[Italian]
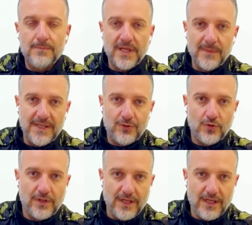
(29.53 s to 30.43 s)

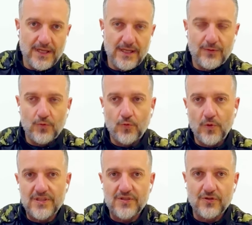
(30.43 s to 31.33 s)
Premetto che
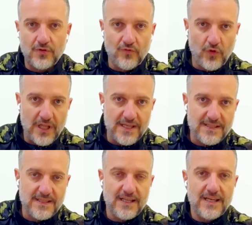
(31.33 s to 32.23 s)
questo non vuole
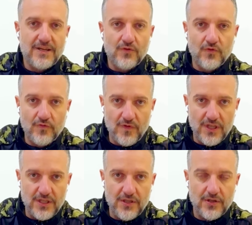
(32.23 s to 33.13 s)
essere un
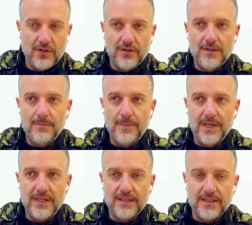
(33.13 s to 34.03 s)
video
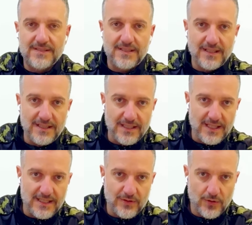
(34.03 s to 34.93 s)
per
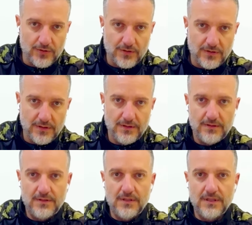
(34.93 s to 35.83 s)
screditare DOT,
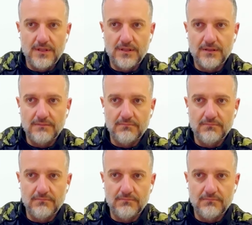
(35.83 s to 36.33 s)
eh,